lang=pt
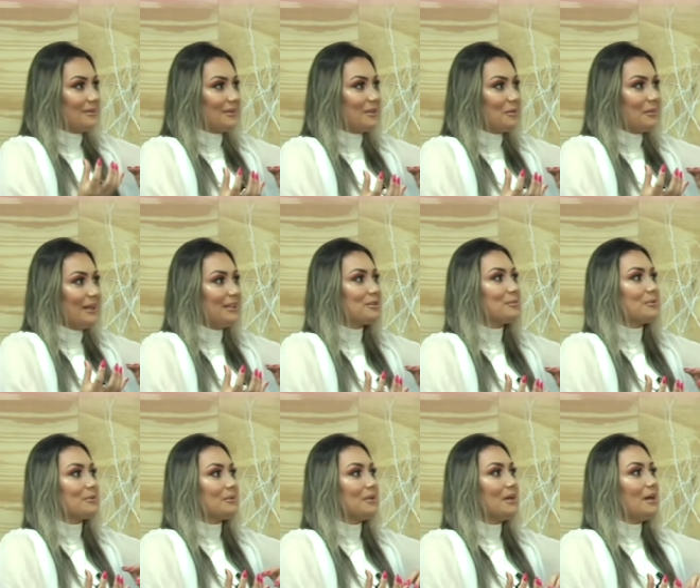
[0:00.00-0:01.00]
totalmente
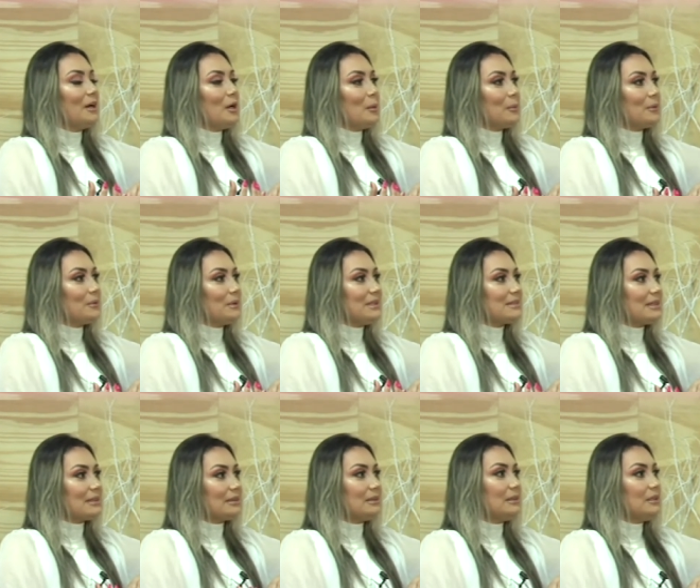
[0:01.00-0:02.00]
pro, pro
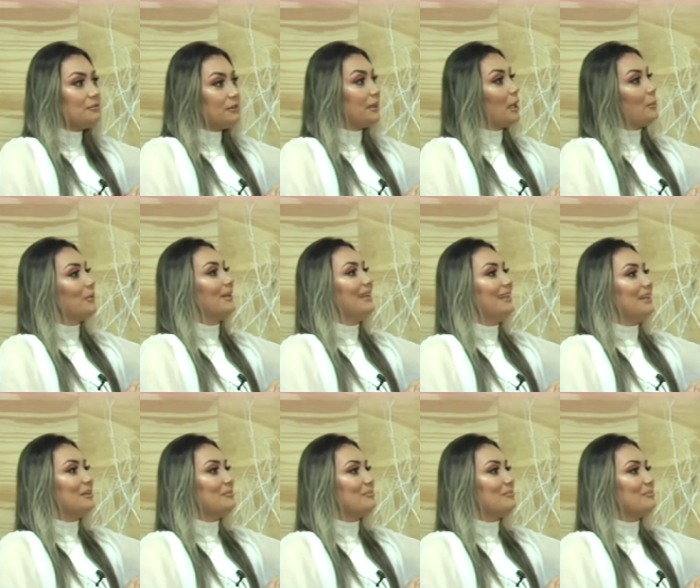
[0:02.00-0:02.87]
Instagram e fiquei por ali.